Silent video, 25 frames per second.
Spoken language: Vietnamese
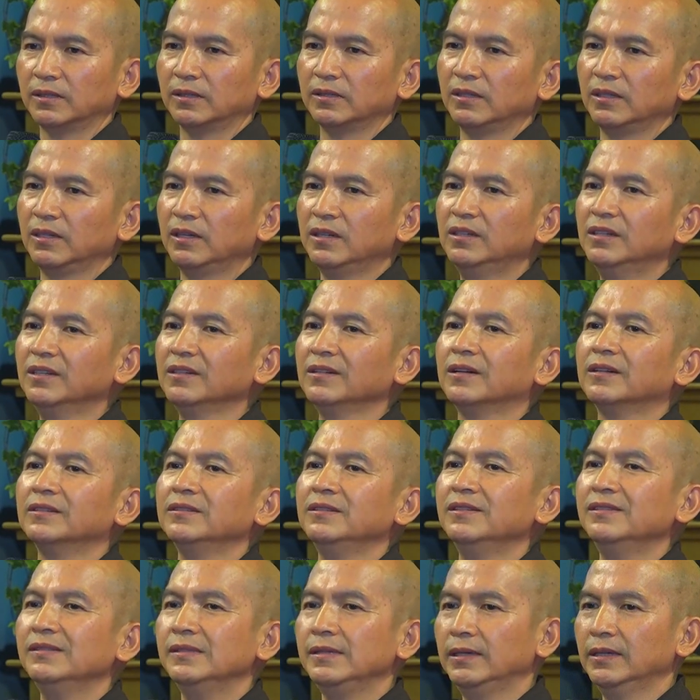nước ở
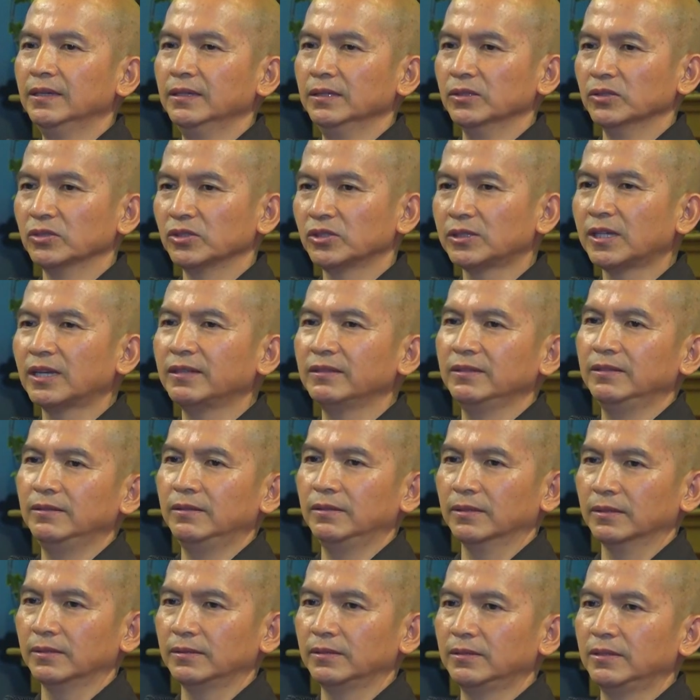dưới giếng, xách
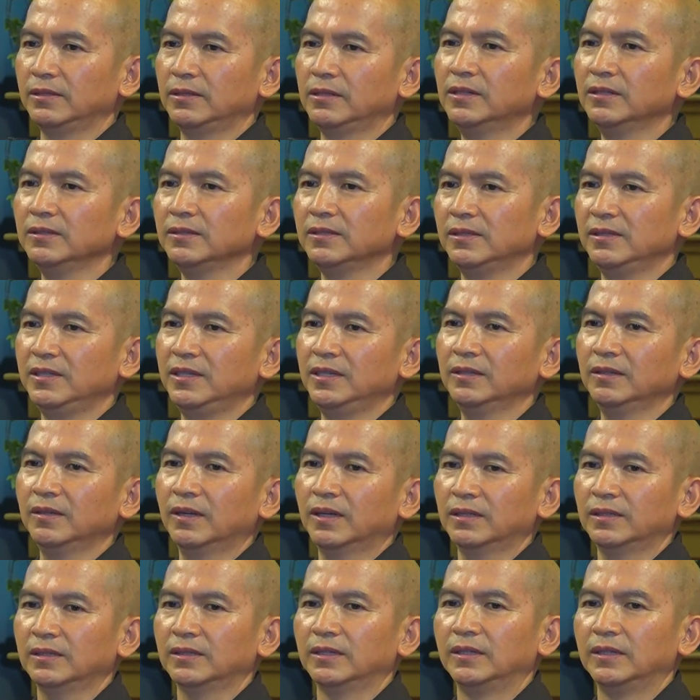nước dưới giếng
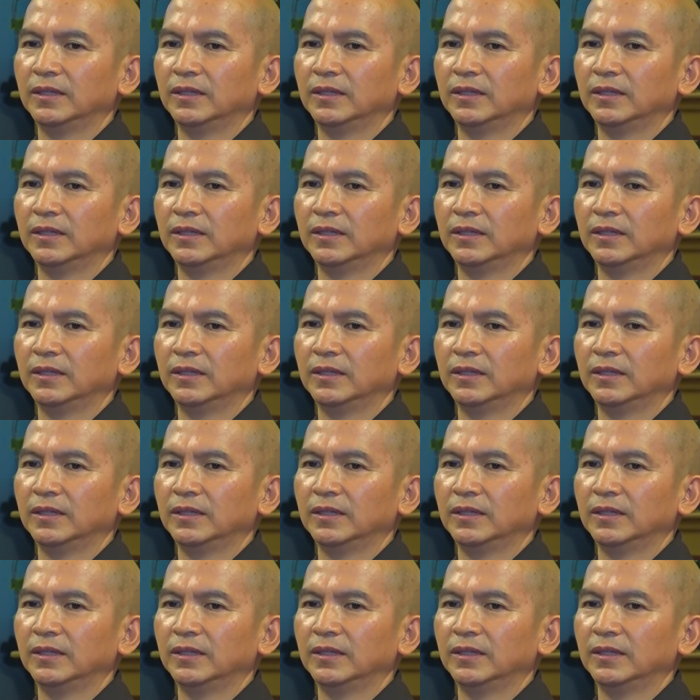lên.